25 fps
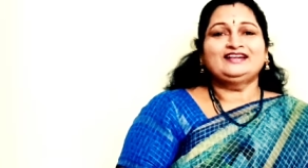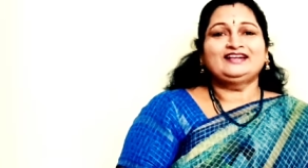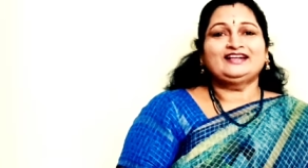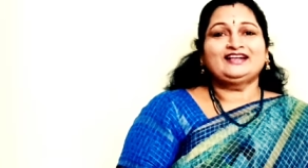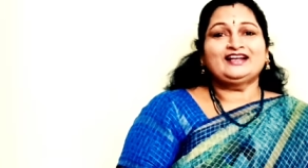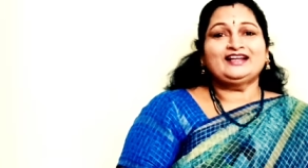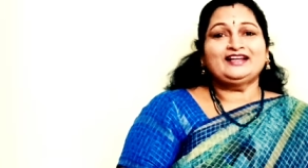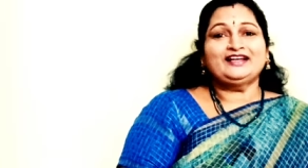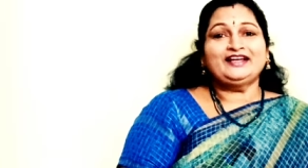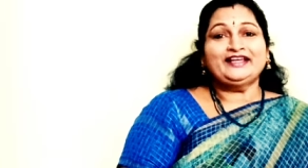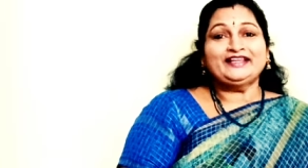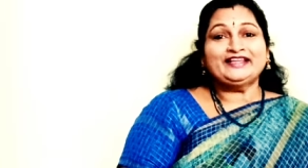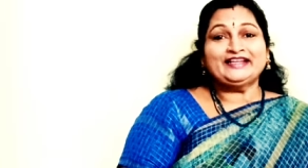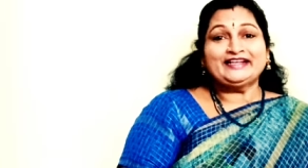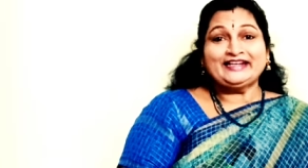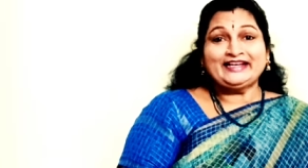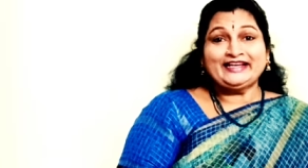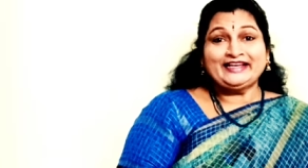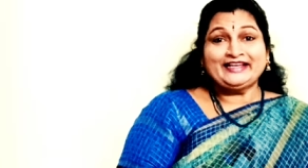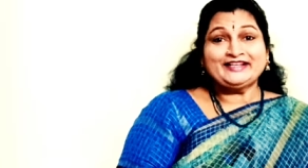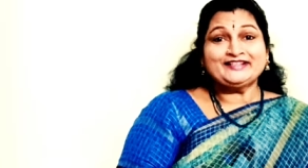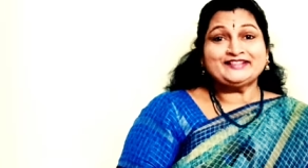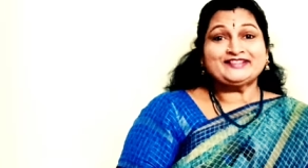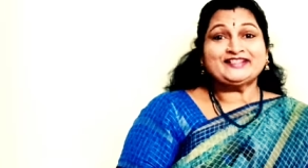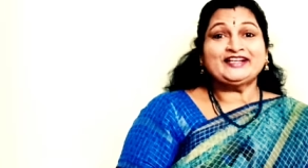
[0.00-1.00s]
ఇట్లా ఏదైనా
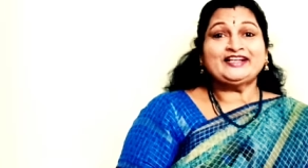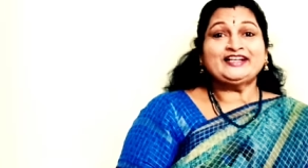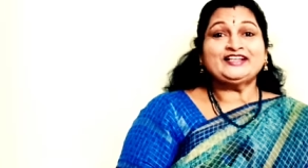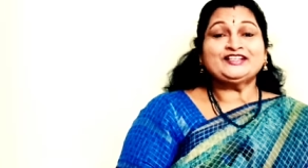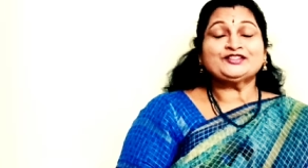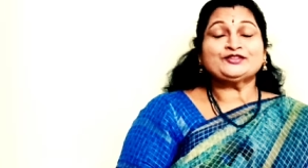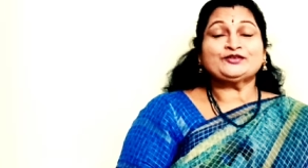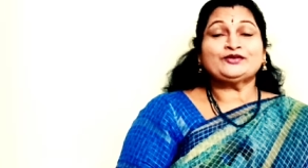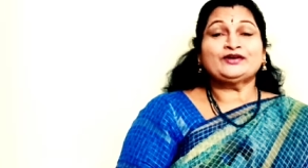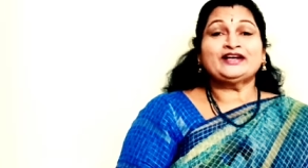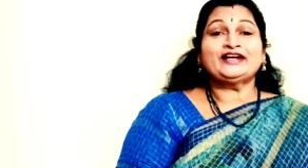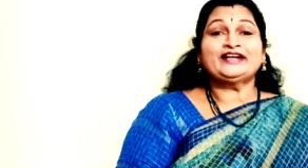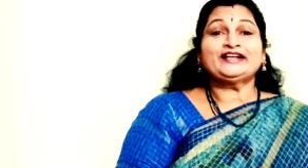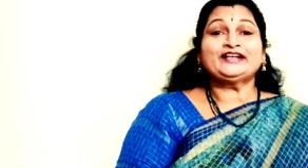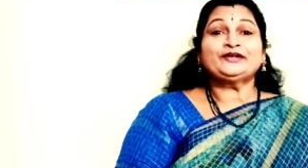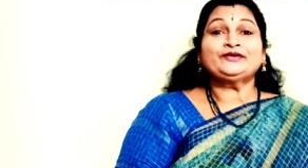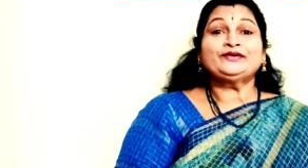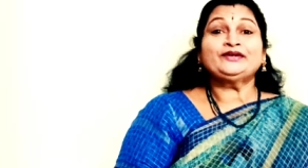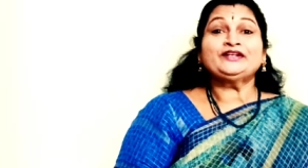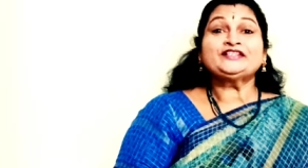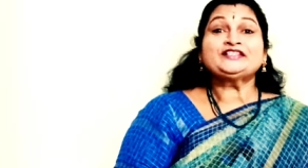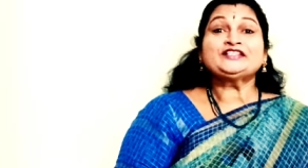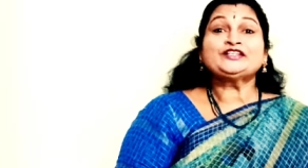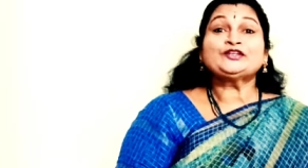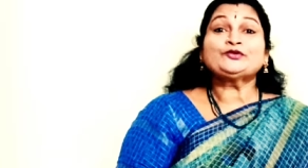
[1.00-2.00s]
హెయిర్ స్టైల్ వేసుకోవాలంటే కూడా